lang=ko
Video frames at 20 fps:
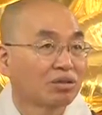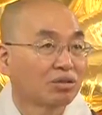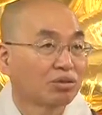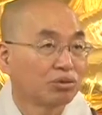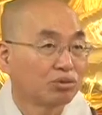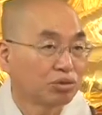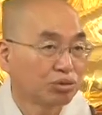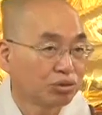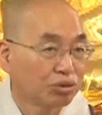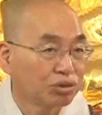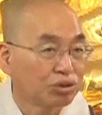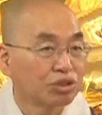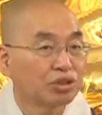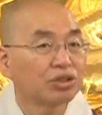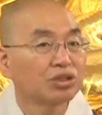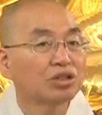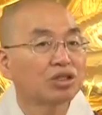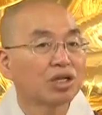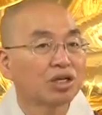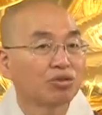뭐 저
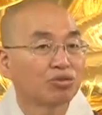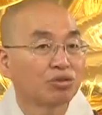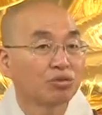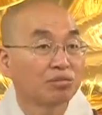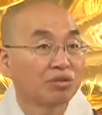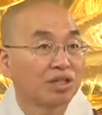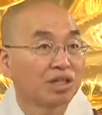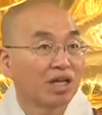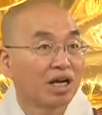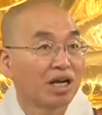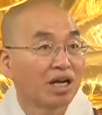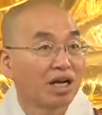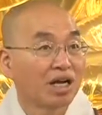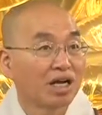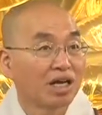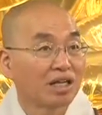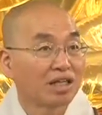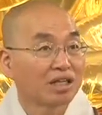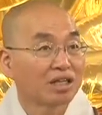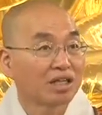정신 이상한
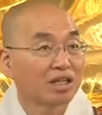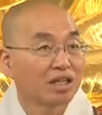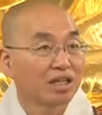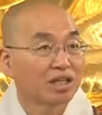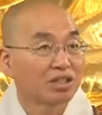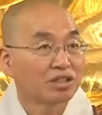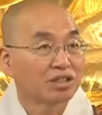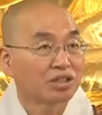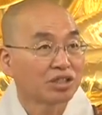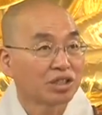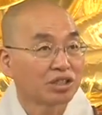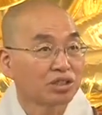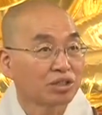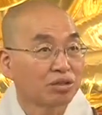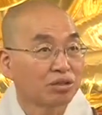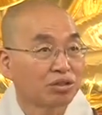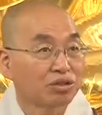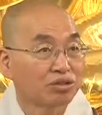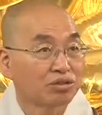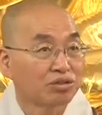놈이다. 이렇게 직장
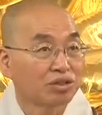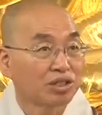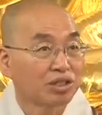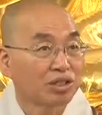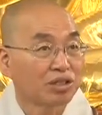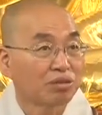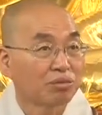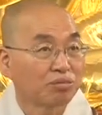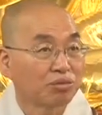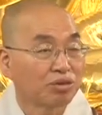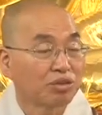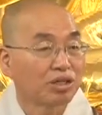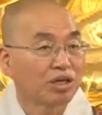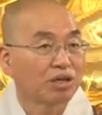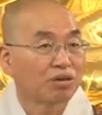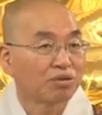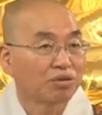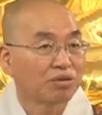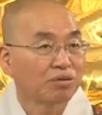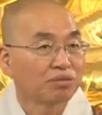생활도 제대로
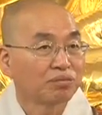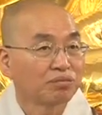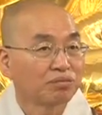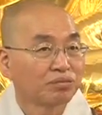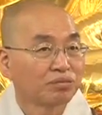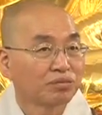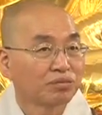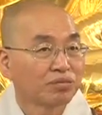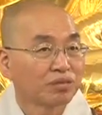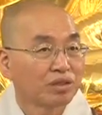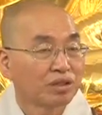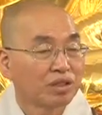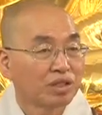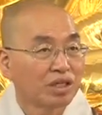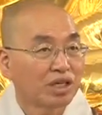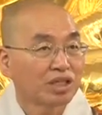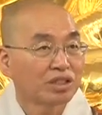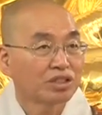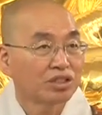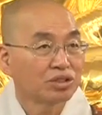못하고
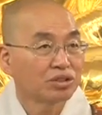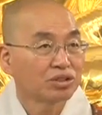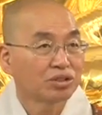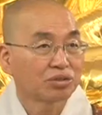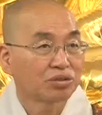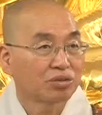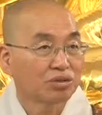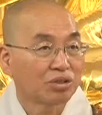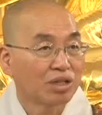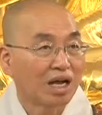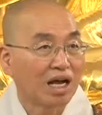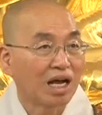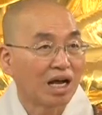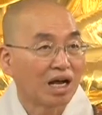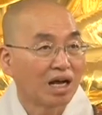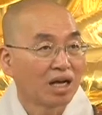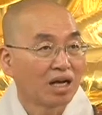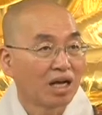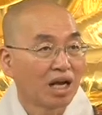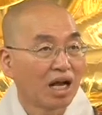일가 친척도
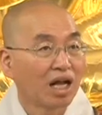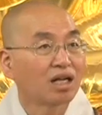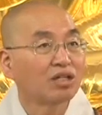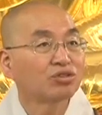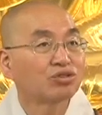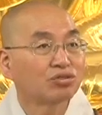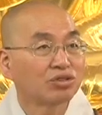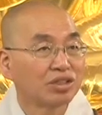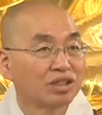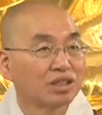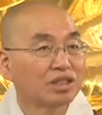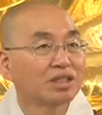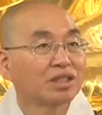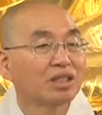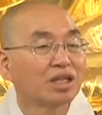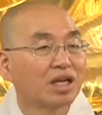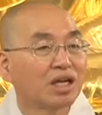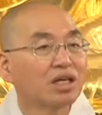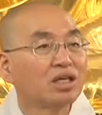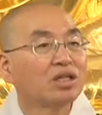다 알 수
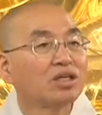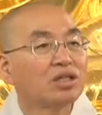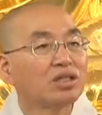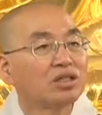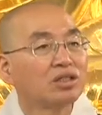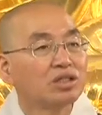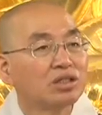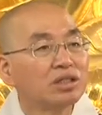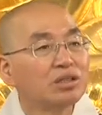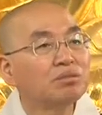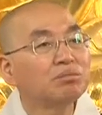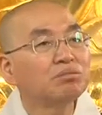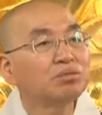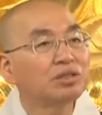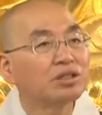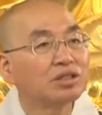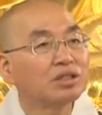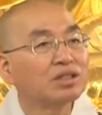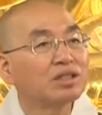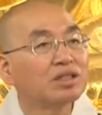있는데 이런
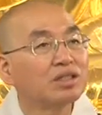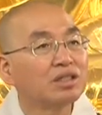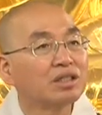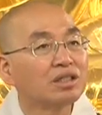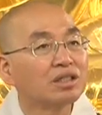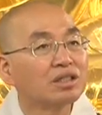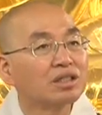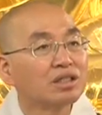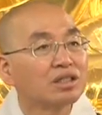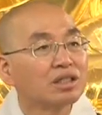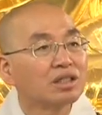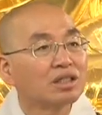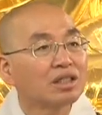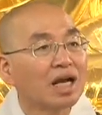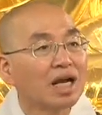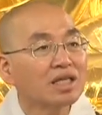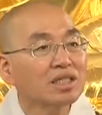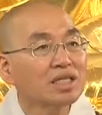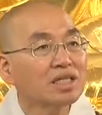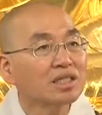병은
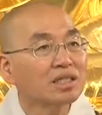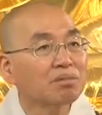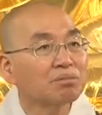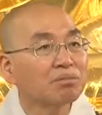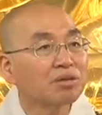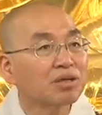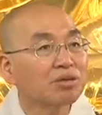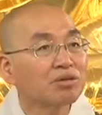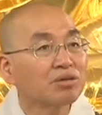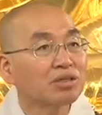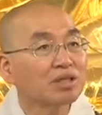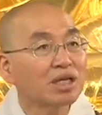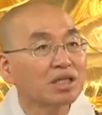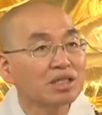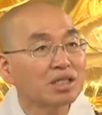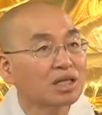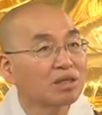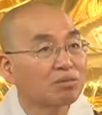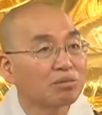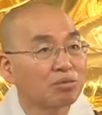당사자 빼고는
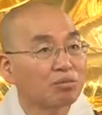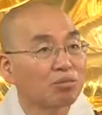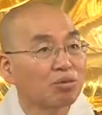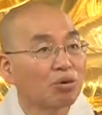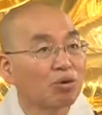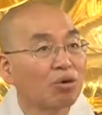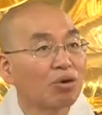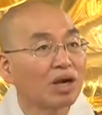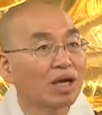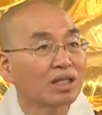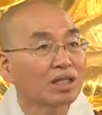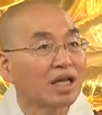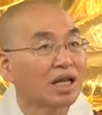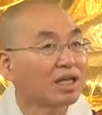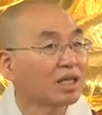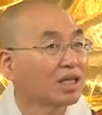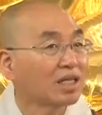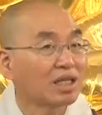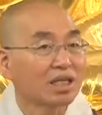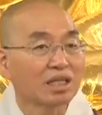딴 사람은 몰라.
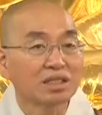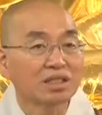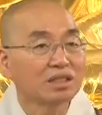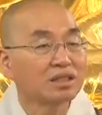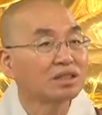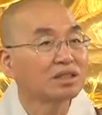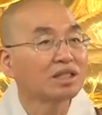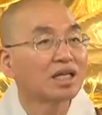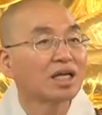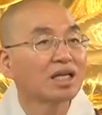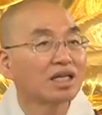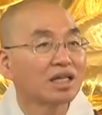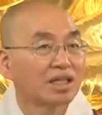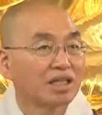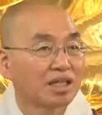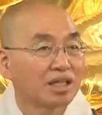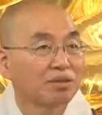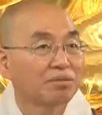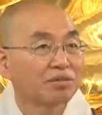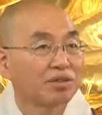다른 게 다
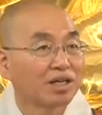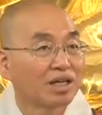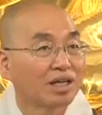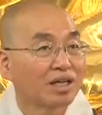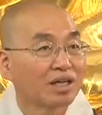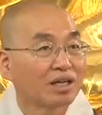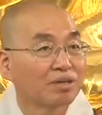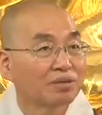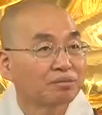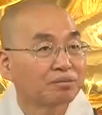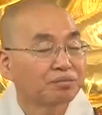정상이기 때문에.